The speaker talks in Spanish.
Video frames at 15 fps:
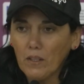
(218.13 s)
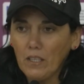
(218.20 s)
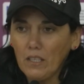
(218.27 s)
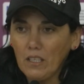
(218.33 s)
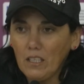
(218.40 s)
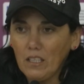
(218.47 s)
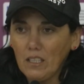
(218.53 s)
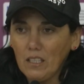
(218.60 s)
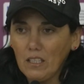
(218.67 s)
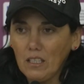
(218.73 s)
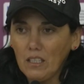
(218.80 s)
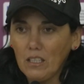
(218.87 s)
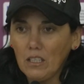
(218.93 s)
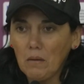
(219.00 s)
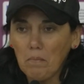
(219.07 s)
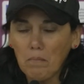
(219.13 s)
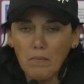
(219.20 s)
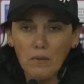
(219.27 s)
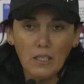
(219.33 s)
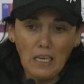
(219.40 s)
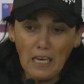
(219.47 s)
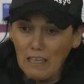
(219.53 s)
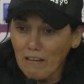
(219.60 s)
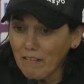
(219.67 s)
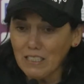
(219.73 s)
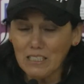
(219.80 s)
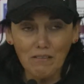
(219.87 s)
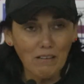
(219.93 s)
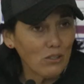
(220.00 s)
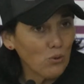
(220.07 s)
Y, y, cada
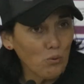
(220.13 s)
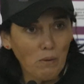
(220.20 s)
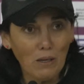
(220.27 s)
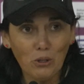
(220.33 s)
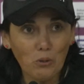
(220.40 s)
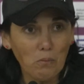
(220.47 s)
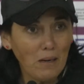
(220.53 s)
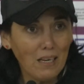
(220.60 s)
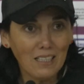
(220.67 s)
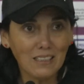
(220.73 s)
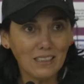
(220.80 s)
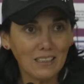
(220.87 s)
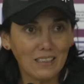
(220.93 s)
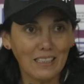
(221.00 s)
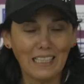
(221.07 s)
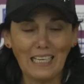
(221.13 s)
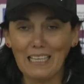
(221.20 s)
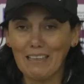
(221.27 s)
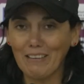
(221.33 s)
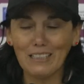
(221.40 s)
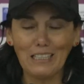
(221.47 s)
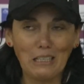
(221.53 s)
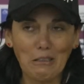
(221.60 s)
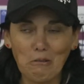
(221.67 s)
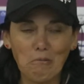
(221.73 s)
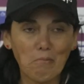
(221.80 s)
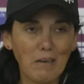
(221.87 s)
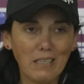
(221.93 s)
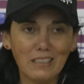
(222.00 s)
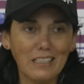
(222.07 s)
vez se van sumando más y cada vez
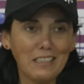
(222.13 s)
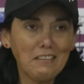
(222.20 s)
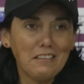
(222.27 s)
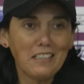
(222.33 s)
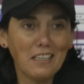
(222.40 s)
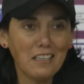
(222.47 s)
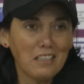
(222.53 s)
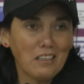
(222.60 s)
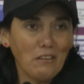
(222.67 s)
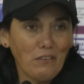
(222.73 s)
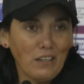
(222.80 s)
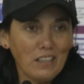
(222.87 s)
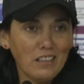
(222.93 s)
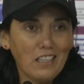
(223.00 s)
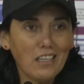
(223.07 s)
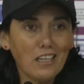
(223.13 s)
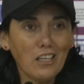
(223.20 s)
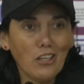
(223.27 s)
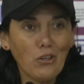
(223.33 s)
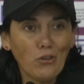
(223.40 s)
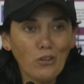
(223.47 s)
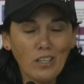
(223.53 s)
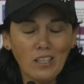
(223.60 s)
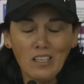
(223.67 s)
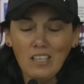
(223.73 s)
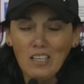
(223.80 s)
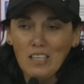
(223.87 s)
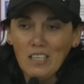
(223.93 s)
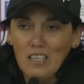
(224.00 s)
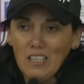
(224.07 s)
tenemos más hinchas en diferentes regiones.
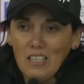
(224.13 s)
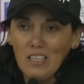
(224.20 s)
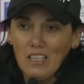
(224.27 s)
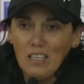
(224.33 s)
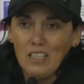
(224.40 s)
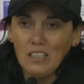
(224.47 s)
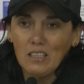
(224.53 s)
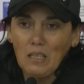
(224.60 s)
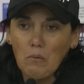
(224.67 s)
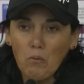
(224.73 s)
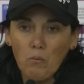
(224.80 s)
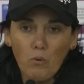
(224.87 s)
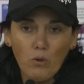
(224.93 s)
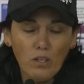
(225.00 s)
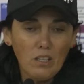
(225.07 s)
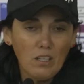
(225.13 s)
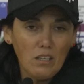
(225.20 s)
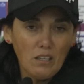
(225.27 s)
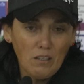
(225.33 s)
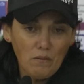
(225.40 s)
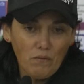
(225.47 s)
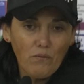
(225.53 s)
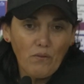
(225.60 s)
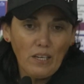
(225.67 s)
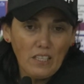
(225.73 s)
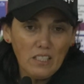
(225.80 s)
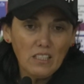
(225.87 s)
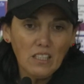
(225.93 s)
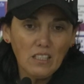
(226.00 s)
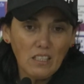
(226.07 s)
Estamos muy
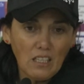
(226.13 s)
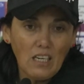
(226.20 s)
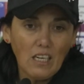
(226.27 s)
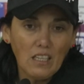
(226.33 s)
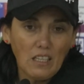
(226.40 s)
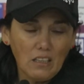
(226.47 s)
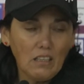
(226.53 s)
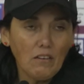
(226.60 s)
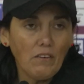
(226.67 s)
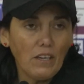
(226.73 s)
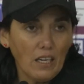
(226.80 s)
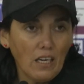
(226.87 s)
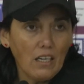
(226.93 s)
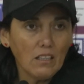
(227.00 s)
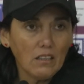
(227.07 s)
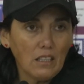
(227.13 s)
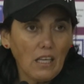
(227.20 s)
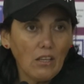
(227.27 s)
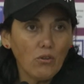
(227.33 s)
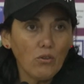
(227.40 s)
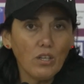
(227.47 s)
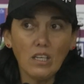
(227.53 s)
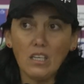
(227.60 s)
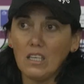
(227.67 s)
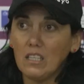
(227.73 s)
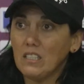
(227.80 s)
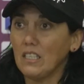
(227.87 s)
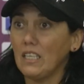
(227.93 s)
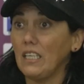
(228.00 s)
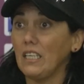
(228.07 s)
felices de que la gente venga al estadio y que
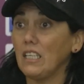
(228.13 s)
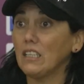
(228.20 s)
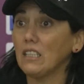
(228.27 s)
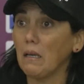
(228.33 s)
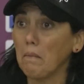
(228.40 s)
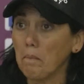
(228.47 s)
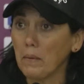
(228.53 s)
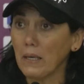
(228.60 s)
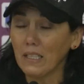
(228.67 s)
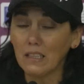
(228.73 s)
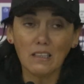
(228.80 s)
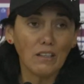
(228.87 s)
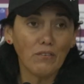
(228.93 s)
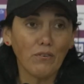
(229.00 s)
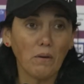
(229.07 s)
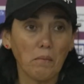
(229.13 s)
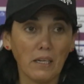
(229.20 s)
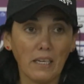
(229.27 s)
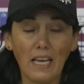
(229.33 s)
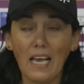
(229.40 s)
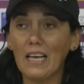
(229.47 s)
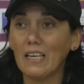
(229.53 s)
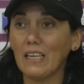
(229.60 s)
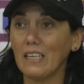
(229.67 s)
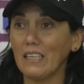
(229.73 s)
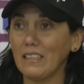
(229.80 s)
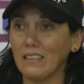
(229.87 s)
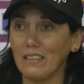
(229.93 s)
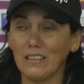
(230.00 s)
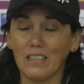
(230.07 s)
se genere este ambiente familiar
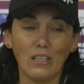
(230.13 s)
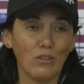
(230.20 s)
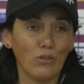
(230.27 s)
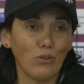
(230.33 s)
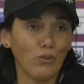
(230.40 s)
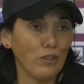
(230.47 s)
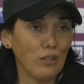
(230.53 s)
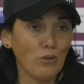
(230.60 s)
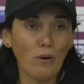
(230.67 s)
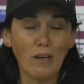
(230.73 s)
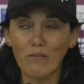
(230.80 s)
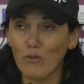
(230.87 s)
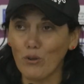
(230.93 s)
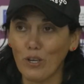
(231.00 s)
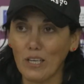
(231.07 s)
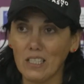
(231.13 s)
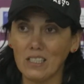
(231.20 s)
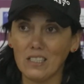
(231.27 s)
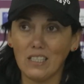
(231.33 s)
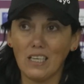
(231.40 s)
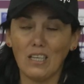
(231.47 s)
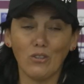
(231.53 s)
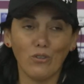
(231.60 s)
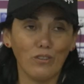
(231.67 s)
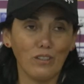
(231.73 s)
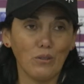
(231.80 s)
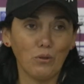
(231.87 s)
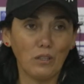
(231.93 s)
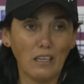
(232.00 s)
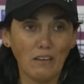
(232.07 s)
quien donde no hay violencia, en
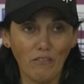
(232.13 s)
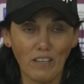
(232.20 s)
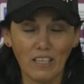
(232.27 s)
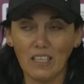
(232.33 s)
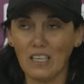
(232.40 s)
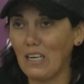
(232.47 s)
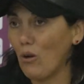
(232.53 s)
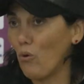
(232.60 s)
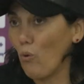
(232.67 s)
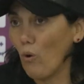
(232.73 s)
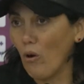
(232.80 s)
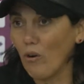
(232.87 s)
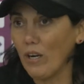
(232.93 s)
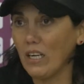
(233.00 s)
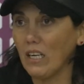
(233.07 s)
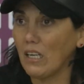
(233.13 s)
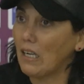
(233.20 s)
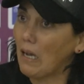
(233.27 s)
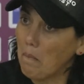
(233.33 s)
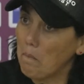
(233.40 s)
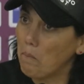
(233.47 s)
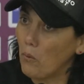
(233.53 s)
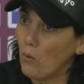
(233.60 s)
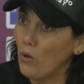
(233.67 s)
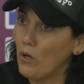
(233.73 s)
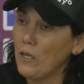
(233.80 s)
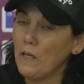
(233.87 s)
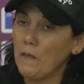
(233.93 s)
donde ustedes ven que las jugadoras en el campo